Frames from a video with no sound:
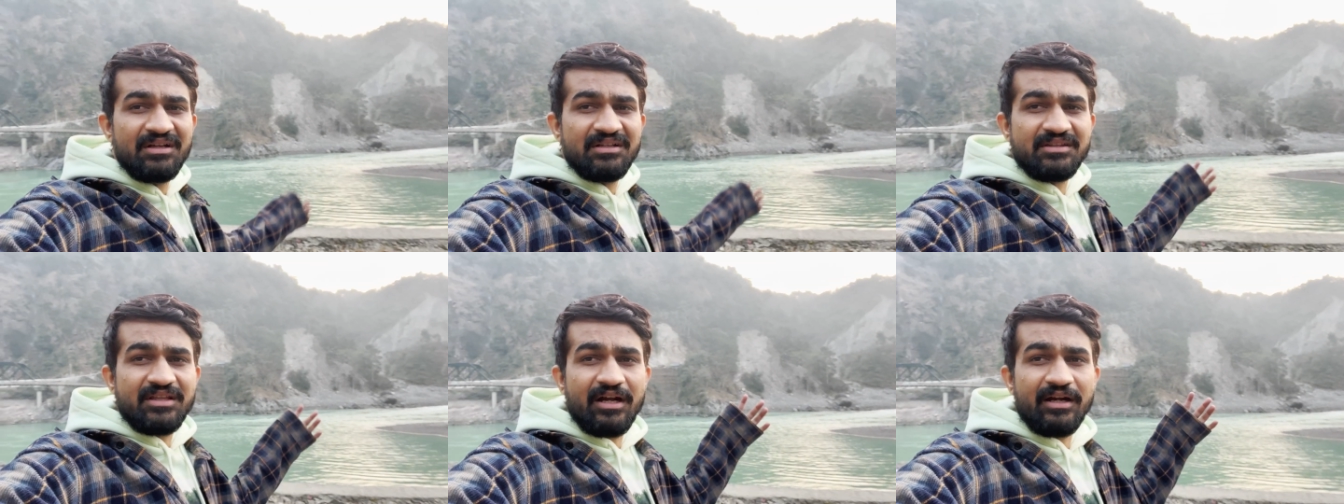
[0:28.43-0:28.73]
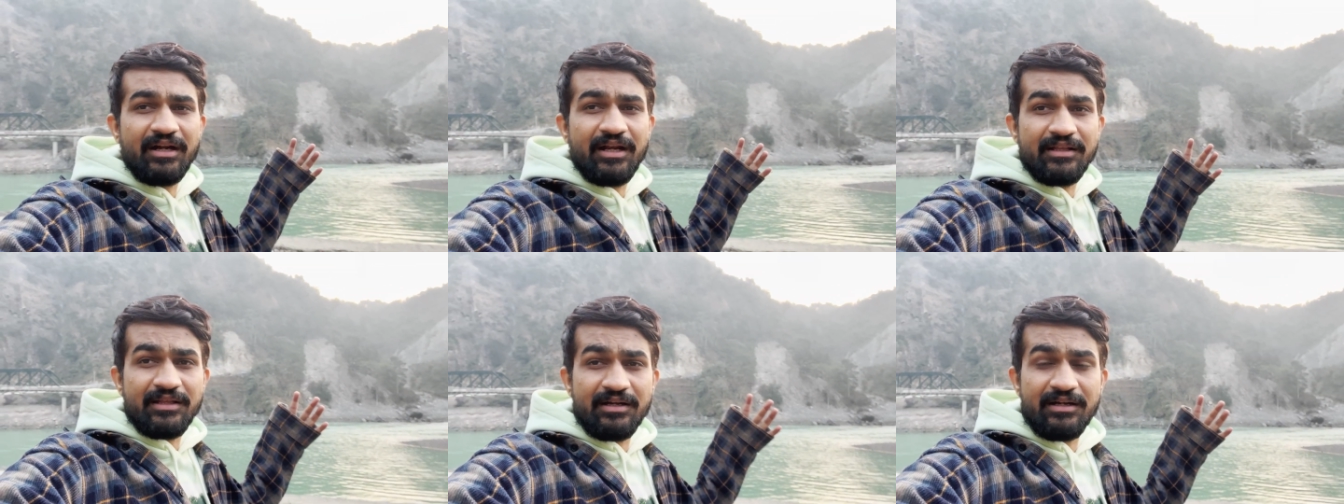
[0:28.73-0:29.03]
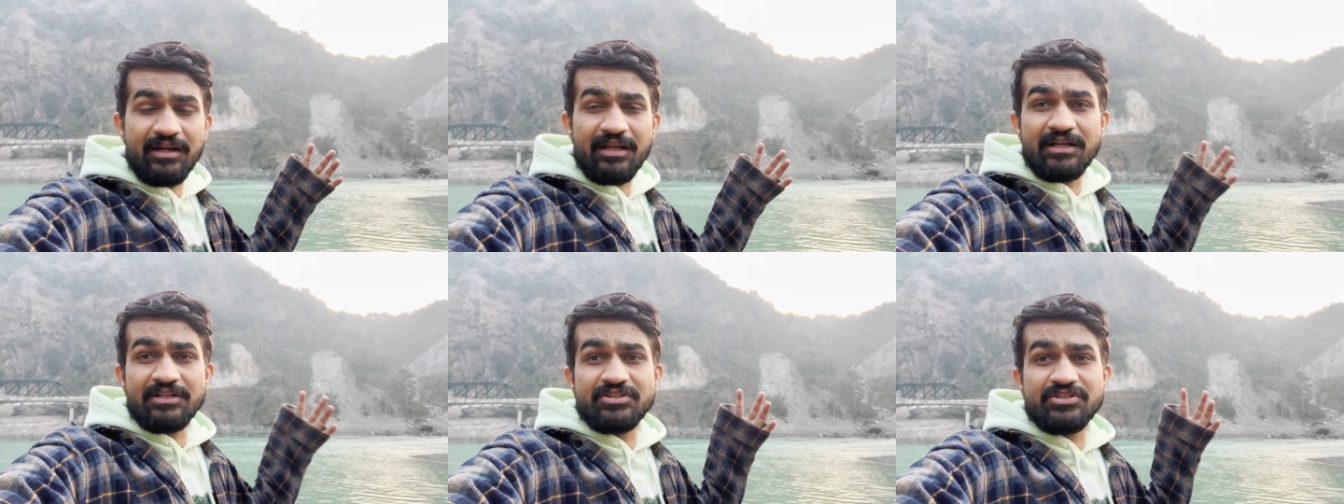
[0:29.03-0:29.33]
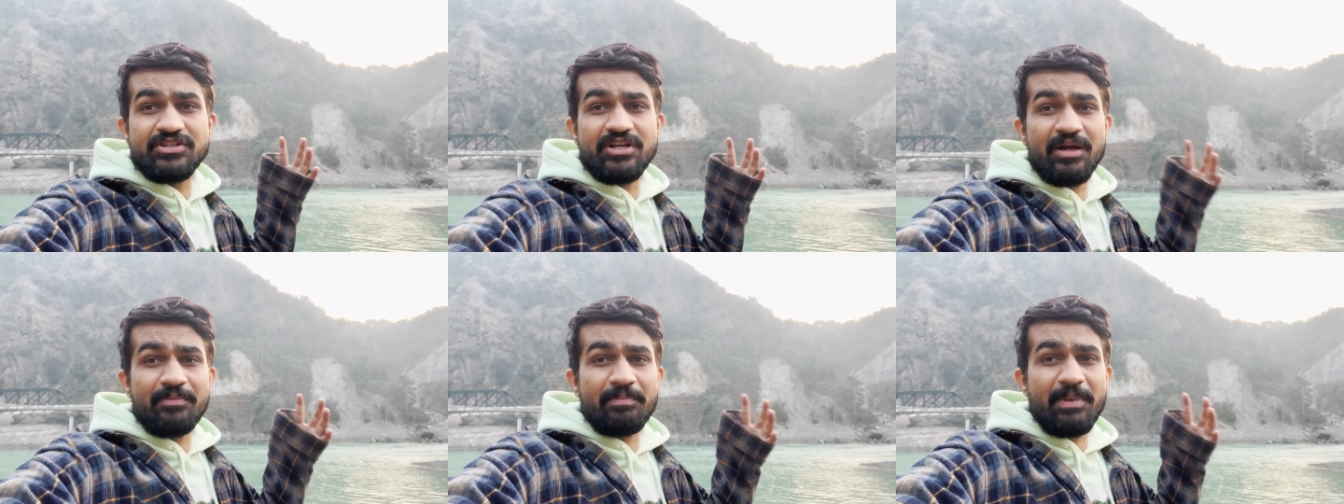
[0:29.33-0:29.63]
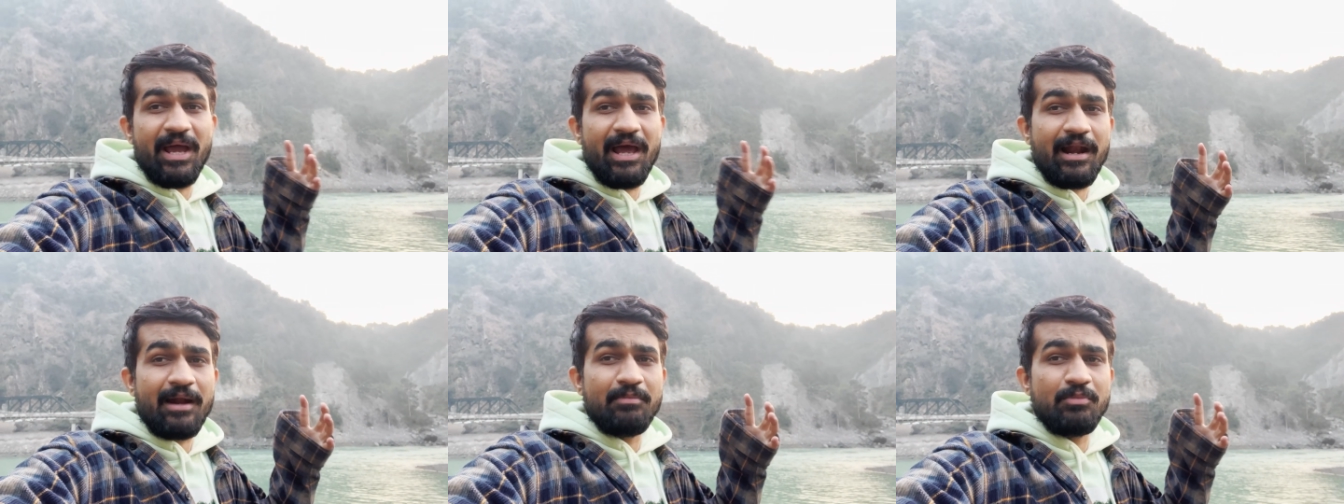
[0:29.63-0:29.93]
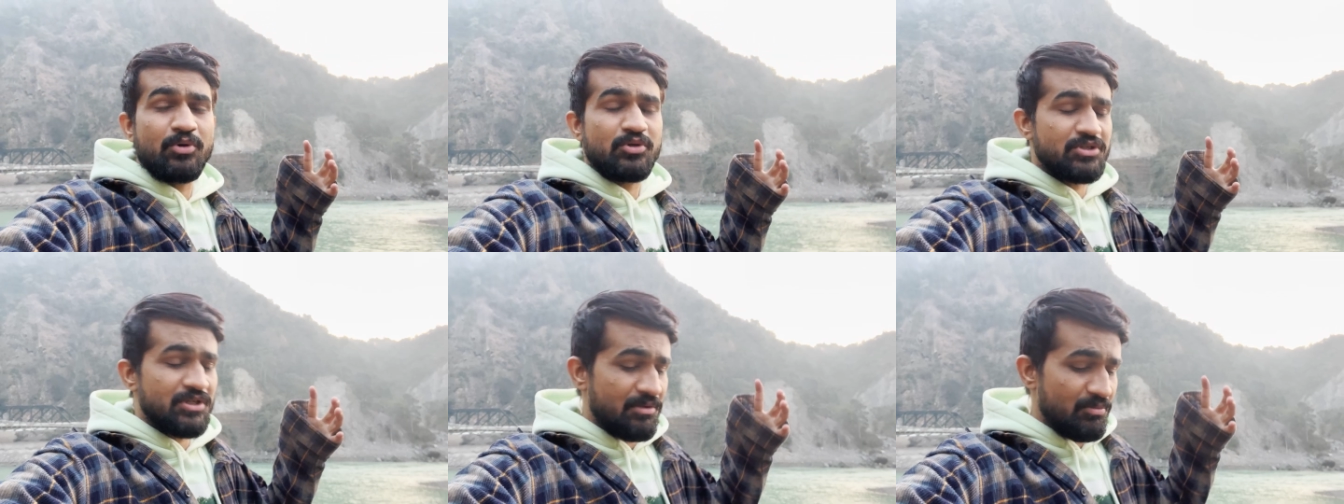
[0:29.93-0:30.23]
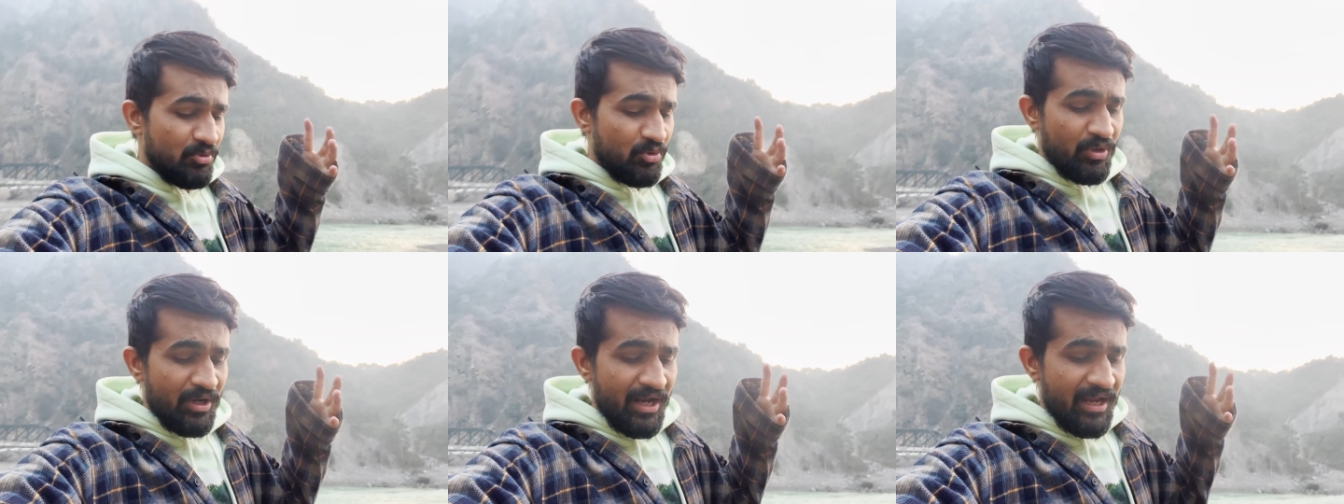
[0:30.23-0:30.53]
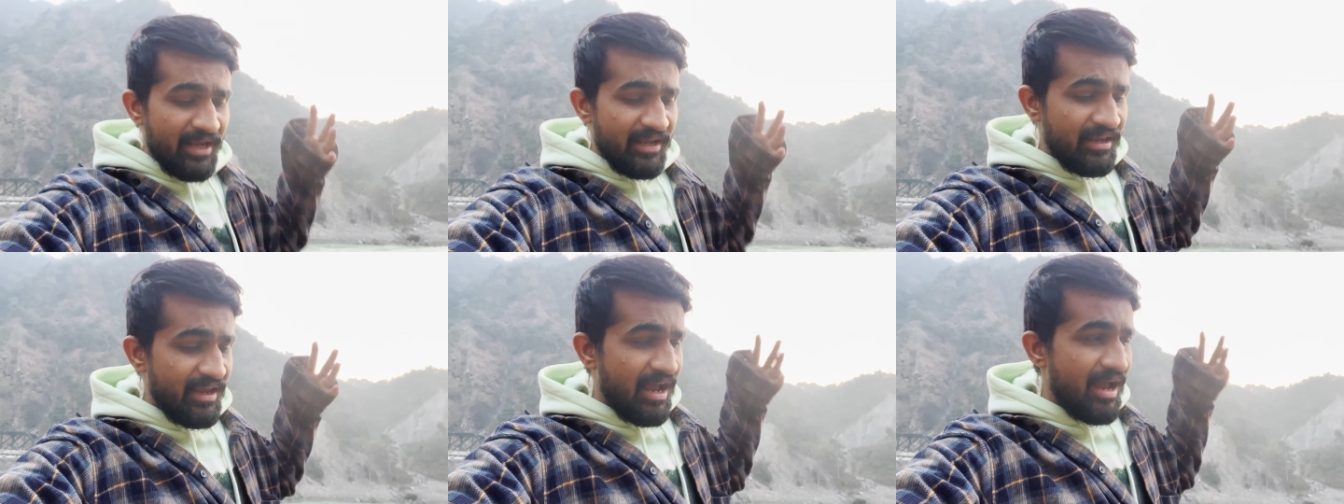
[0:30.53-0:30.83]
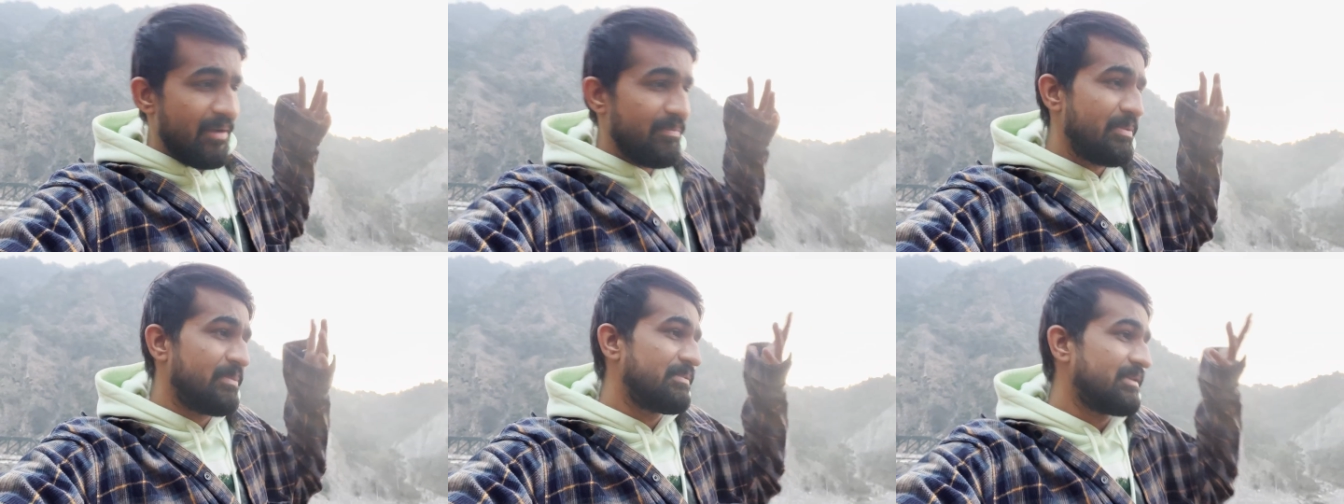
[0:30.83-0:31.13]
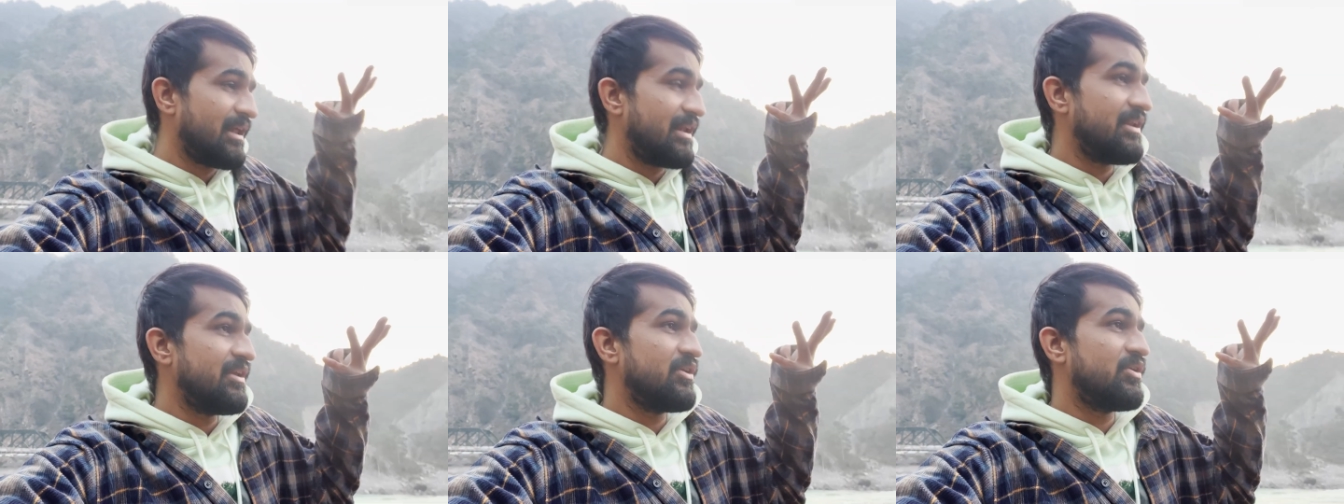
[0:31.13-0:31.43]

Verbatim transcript: ठंडा ठंडा अच्छा प्यारा मौसम हो रहा है यहाँ पे पता नहीं